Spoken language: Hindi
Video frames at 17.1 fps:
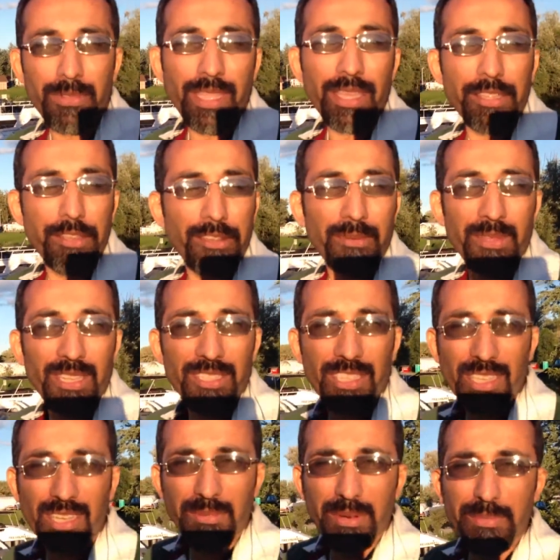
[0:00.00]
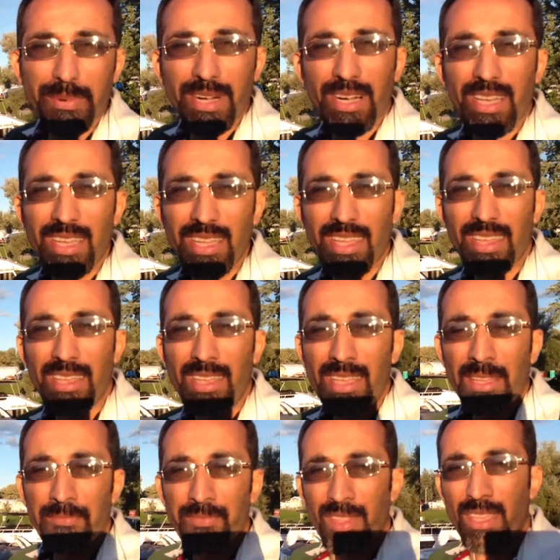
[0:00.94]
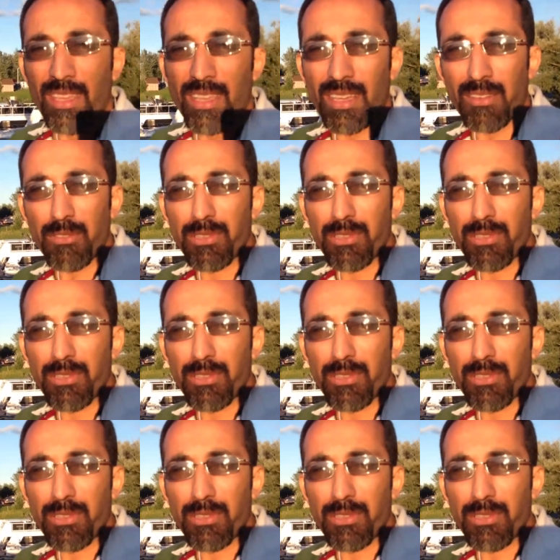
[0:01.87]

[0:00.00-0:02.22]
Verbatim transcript: देख रहे होंगे मेरे चेहरे पर पड़ रहा है